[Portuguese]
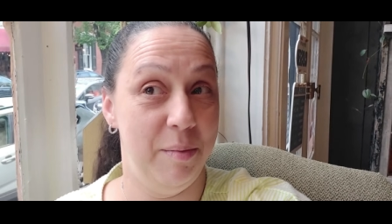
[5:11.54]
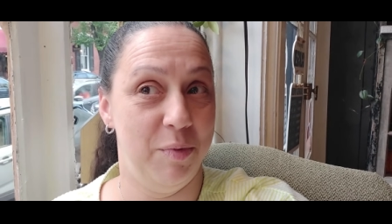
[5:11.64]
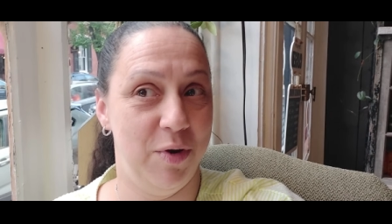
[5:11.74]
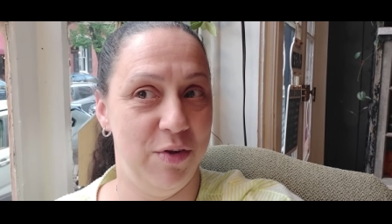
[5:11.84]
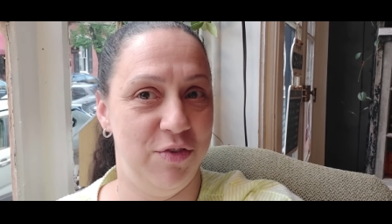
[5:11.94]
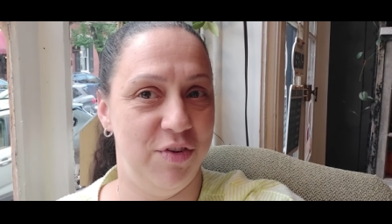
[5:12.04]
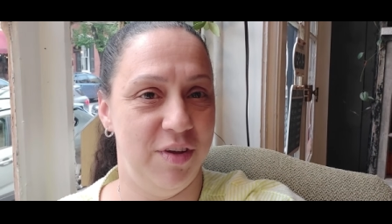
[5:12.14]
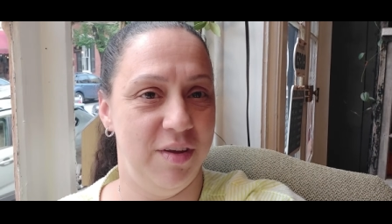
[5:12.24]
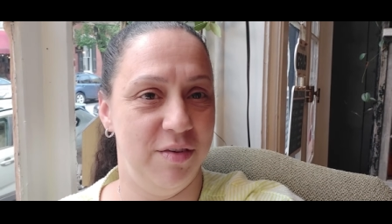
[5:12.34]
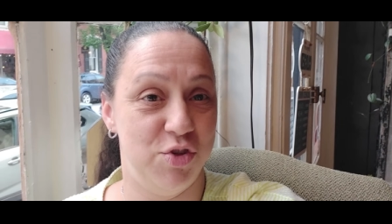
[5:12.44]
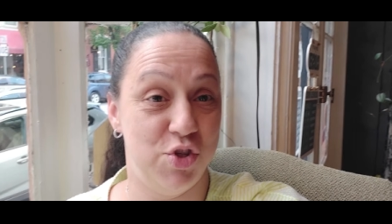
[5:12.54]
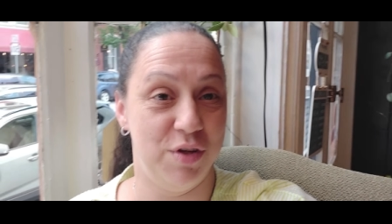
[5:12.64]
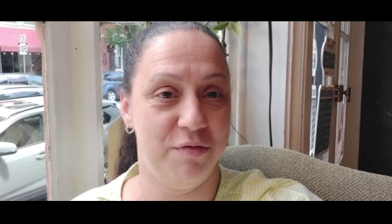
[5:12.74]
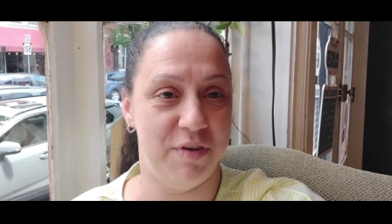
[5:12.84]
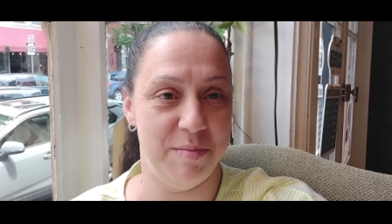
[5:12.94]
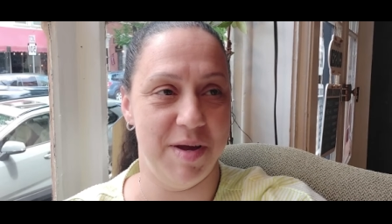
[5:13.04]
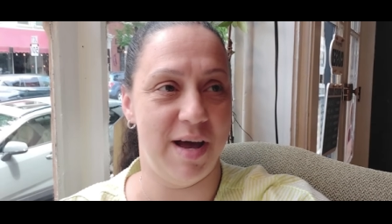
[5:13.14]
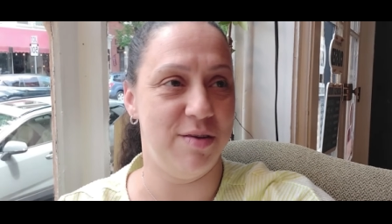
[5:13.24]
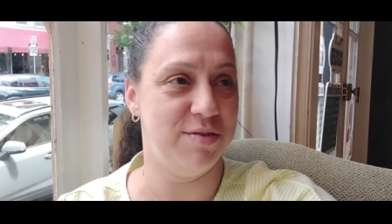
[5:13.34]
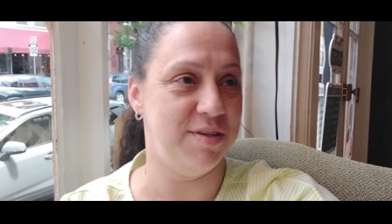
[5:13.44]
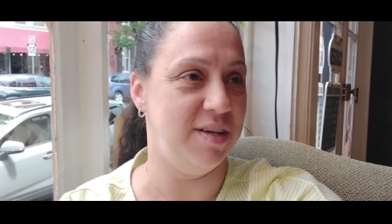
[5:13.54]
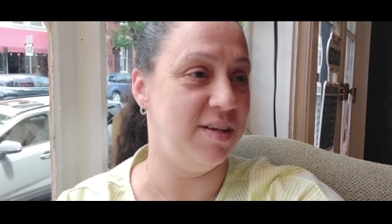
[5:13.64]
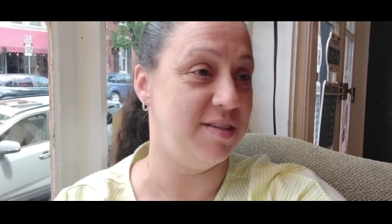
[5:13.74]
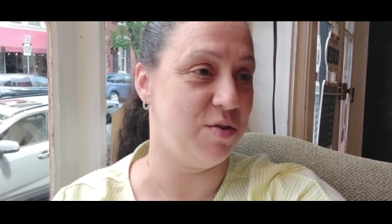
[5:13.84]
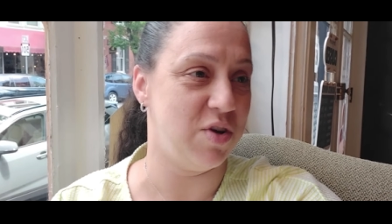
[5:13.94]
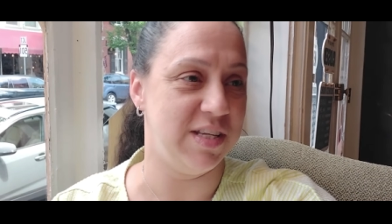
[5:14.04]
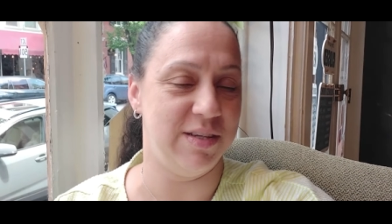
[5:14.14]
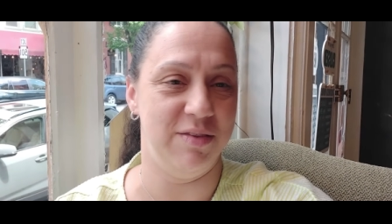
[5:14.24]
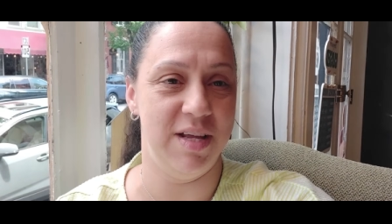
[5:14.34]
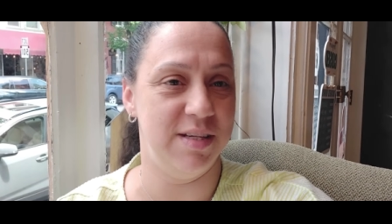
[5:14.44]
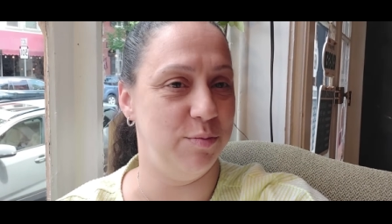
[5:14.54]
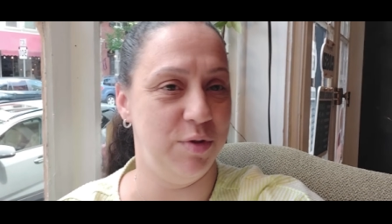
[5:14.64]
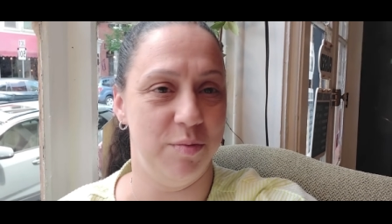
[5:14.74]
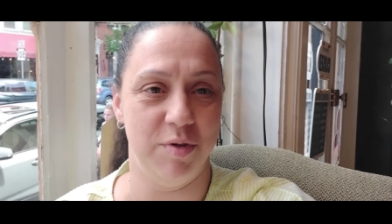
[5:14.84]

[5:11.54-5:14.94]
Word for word: bonitinho, estilo farmhouse, a decoração deles é muito